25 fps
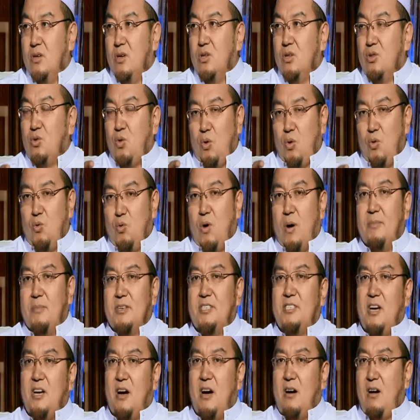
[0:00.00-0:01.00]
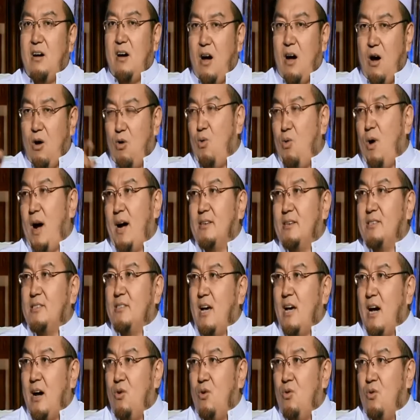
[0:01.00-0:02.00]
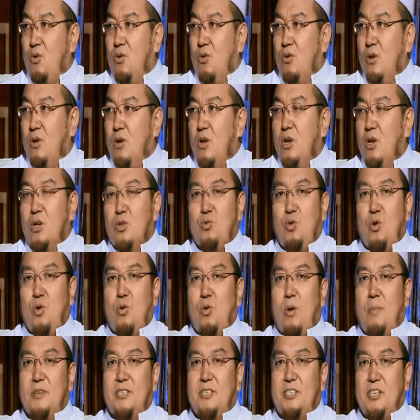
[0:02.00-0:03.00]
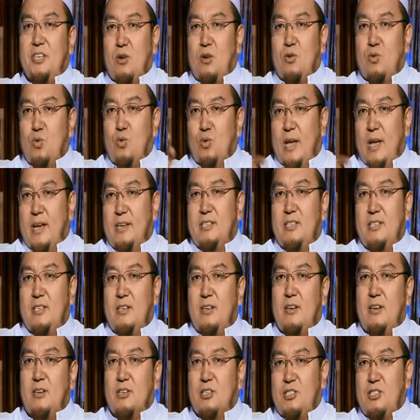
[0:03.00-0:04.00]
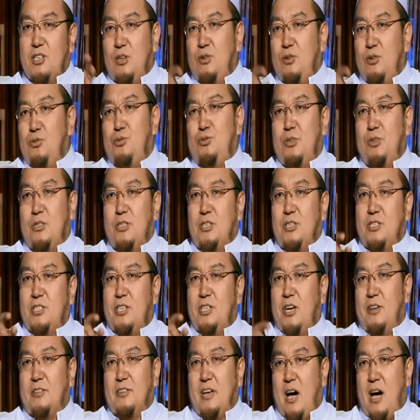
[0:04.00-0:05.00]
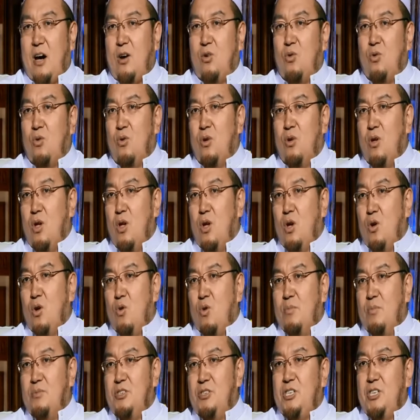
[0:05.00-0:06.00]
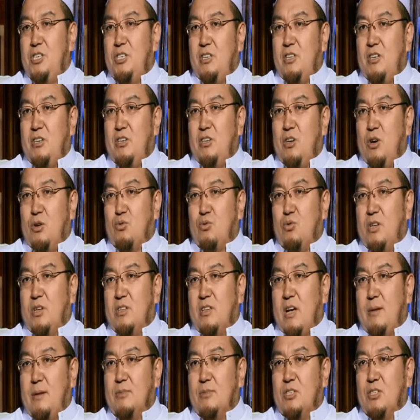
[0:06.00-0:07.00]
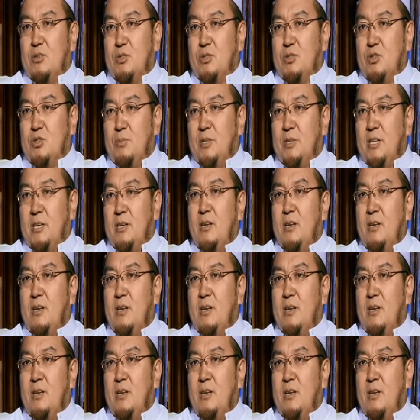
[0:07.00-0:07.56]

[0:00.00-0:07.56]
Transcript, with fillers: 对我们讲好袜子的阿訇。对我们讲《古兰经》和圣训的这样的阿訇，我们一定要对他们说什么呢？